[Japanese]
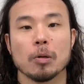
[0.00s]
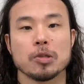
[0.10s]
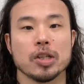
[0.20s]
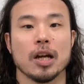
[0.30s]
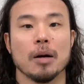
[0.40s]
まあ、
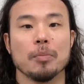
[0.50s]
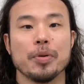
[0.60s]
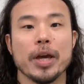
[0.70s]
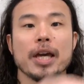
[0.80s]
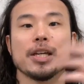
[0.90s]
こちら
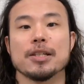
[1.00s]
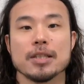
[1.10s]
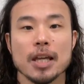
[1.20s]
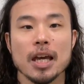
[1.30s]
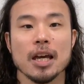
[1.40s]
ブレーキで
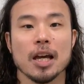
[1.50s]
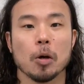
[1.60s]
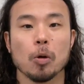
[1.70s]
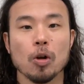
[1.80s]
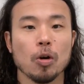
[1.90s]
すね
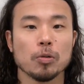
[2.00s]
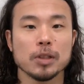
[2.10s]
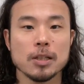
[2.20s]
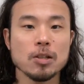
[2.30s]
この2